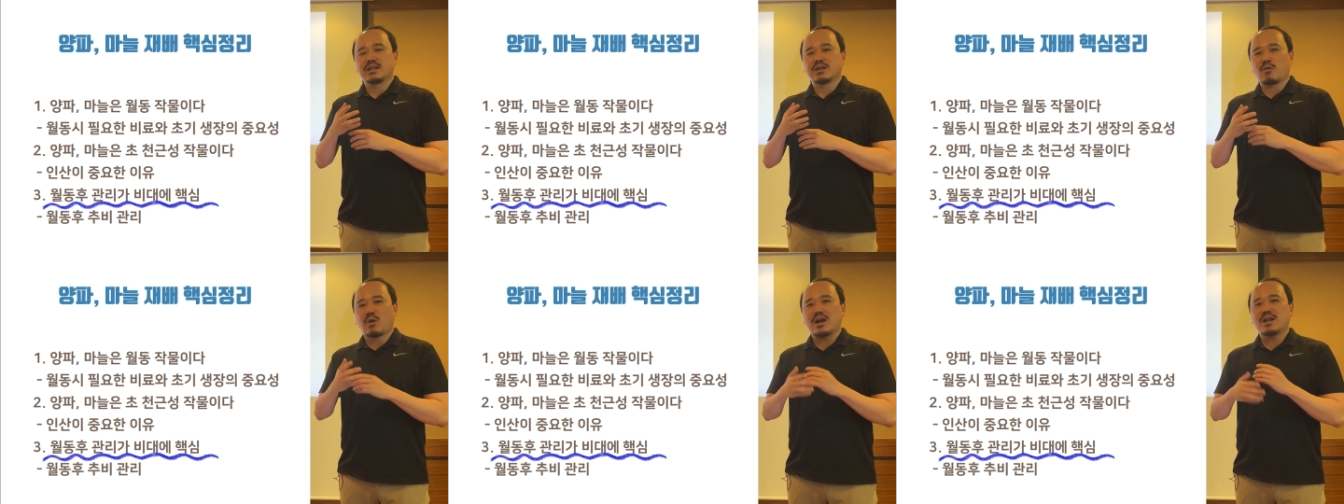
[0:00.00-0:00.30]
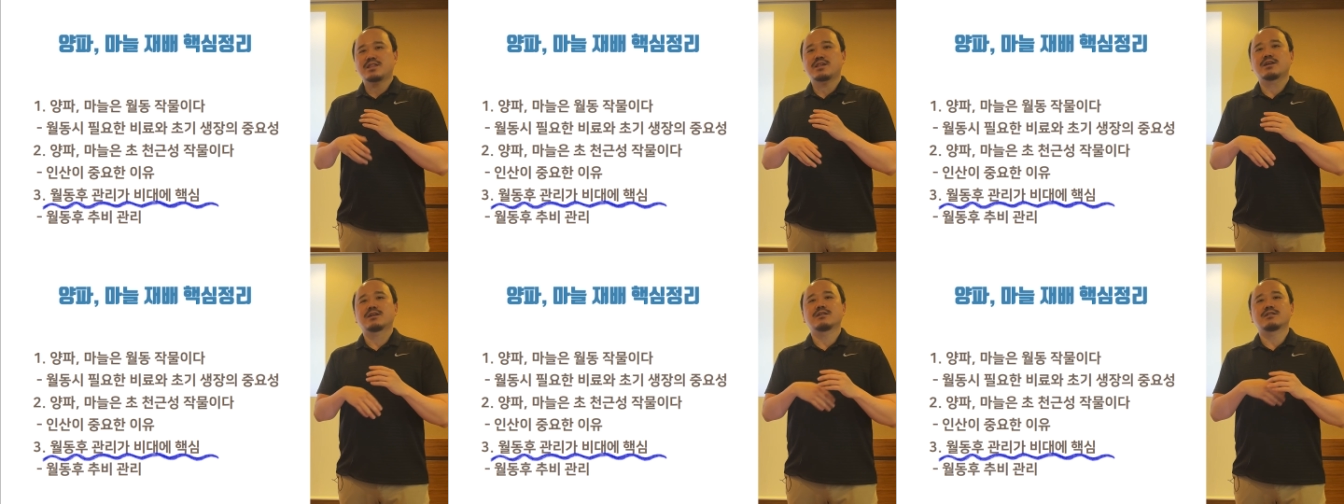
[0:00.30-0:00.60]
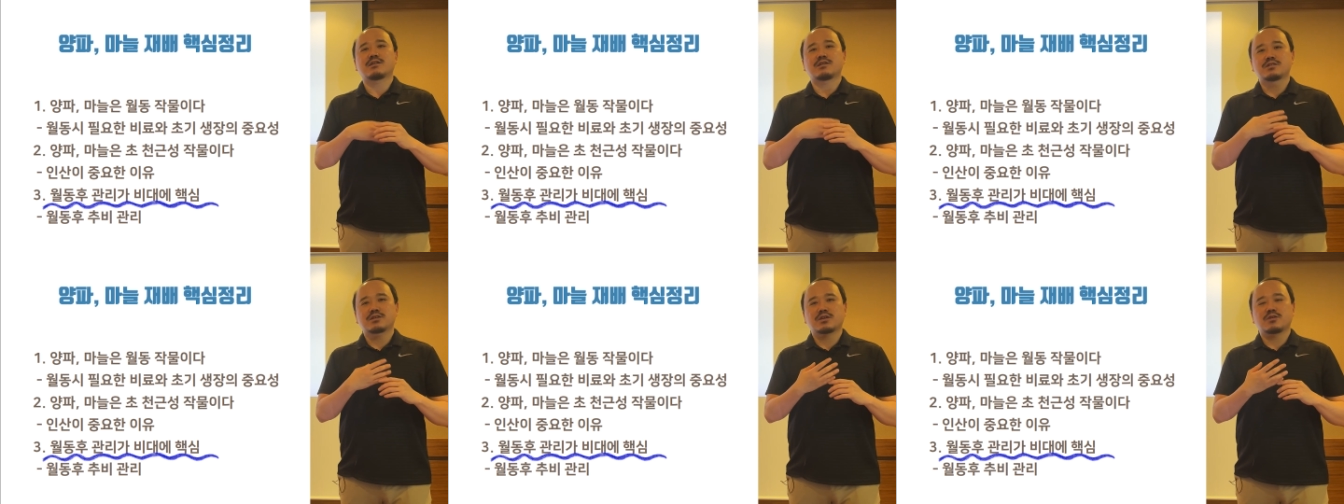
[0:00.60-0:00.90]
활착을
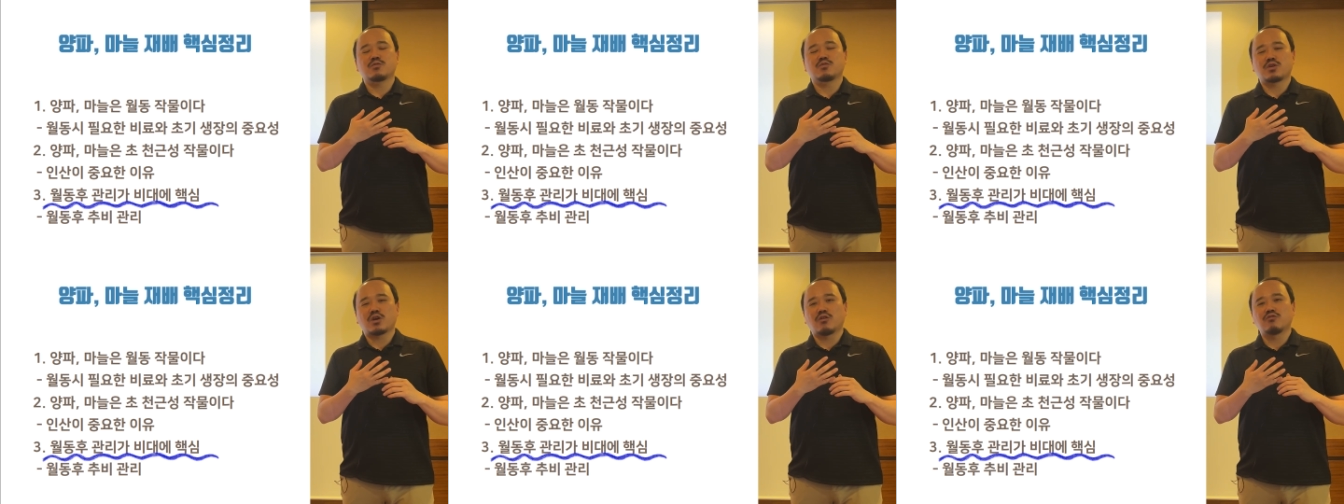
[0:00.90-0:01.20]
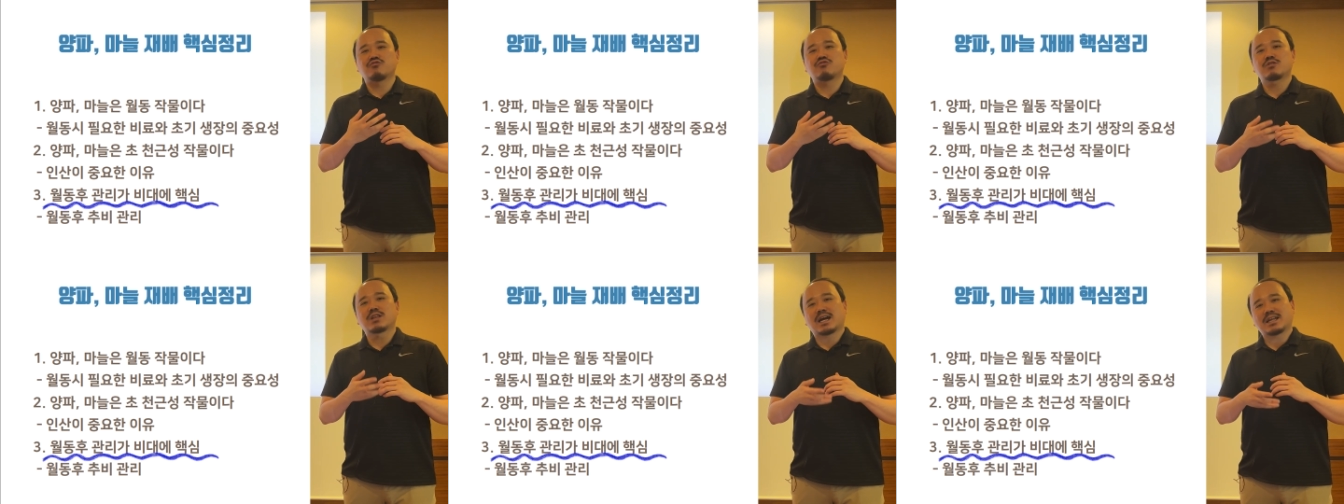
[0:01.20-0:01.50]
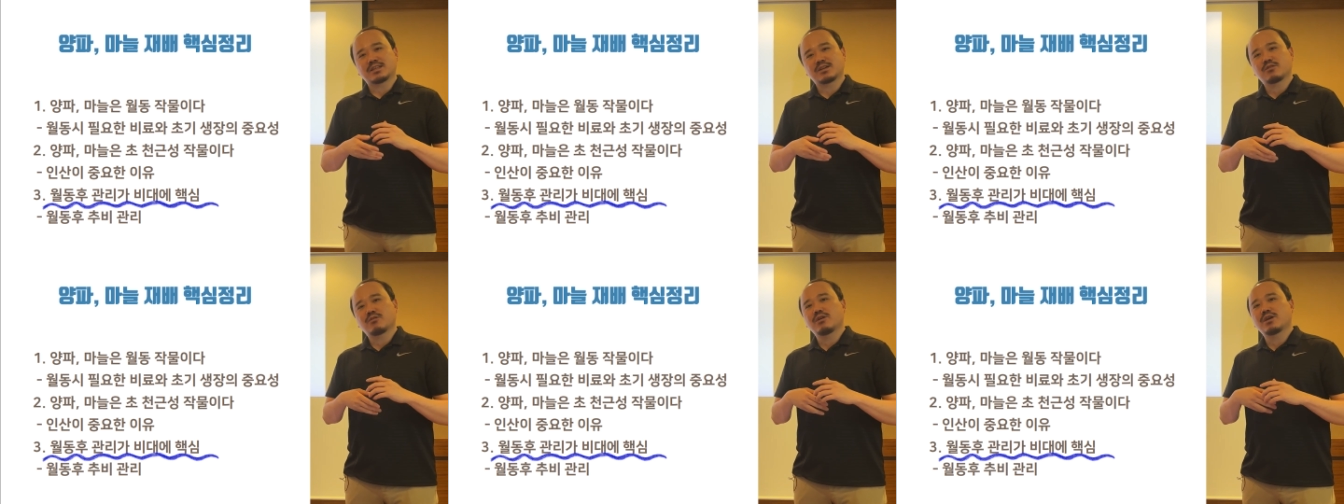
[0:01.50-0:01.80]
잘 시키고 겨울을
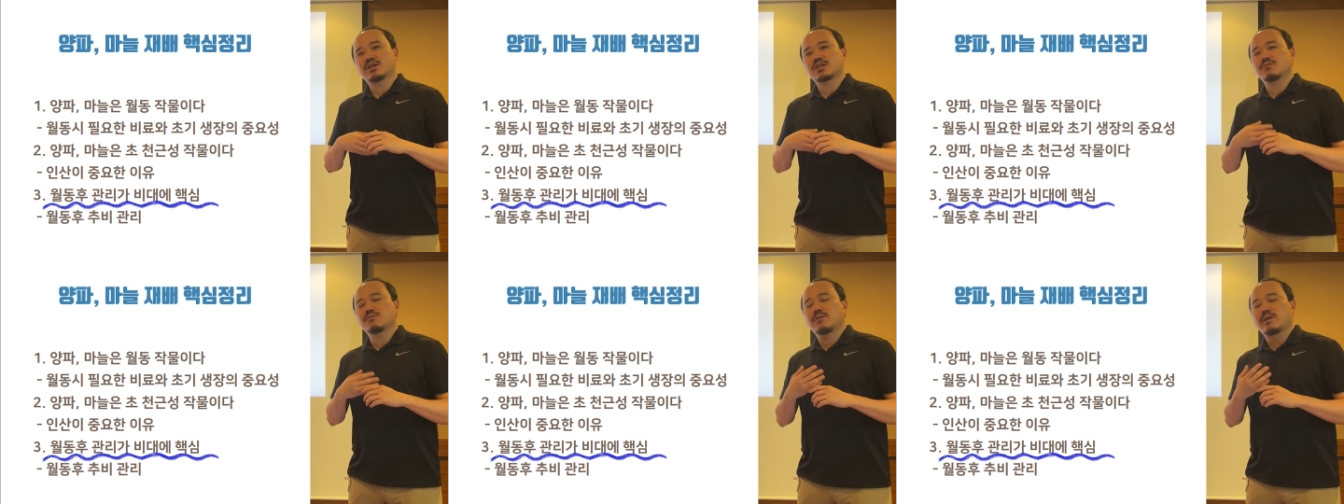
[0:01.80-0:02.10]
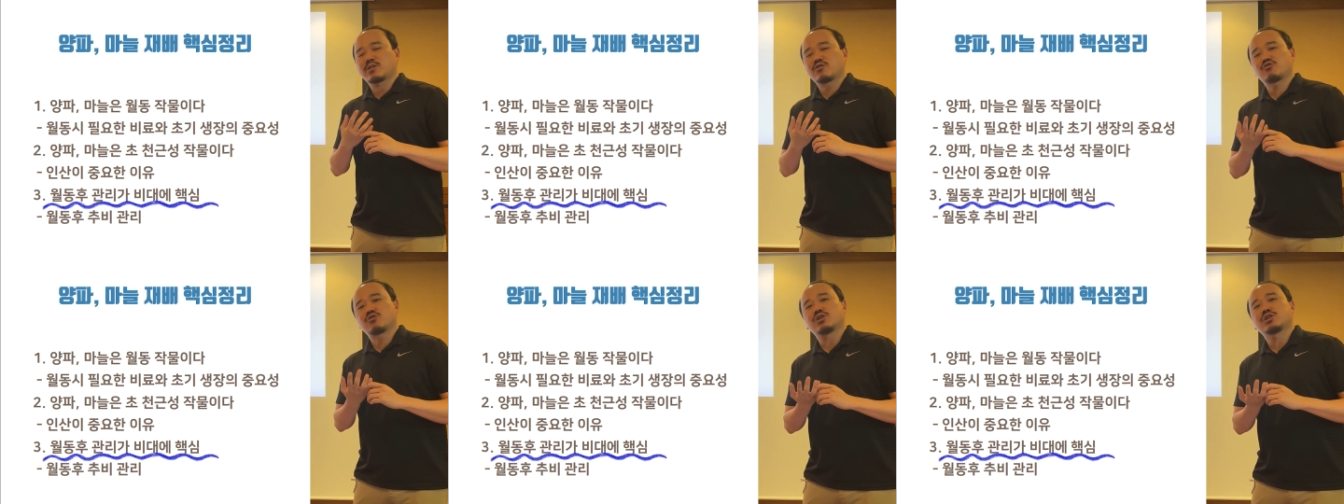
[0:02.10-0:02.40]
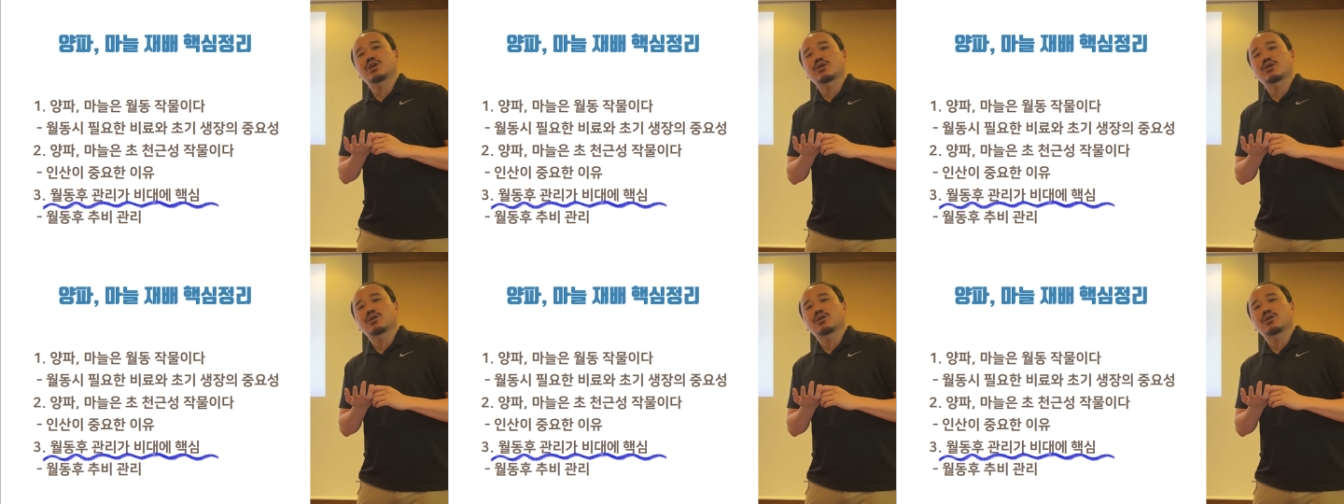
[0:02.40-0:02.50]
나는 거에 핵심을 맞추셔야